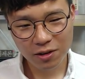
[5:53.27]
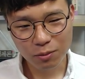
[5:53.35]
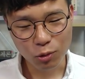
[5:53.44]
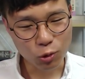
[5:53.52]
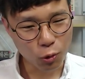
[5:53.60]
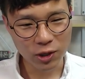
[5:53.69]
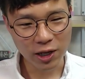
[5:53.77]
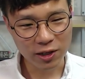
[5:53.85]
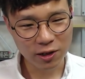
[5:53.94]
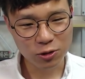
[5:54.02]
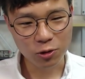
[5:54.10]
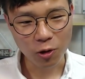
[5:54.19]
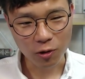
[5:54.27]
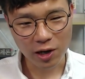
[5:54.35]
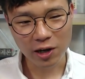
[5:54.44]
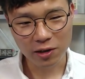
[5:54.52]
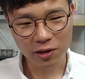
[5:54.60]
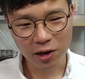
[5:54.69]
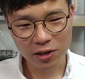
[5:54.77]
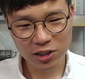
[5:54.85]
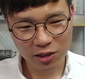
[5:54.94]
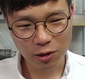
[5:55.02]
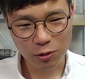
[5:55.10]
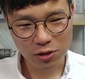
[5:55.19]
뭐 돈이 아니라 전 건강과
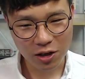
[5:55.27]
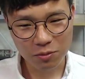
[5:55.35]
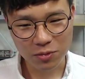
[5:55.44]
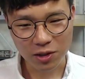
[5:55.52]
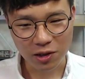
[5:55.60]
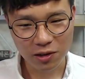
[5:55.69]
시간이라고 생각합니다.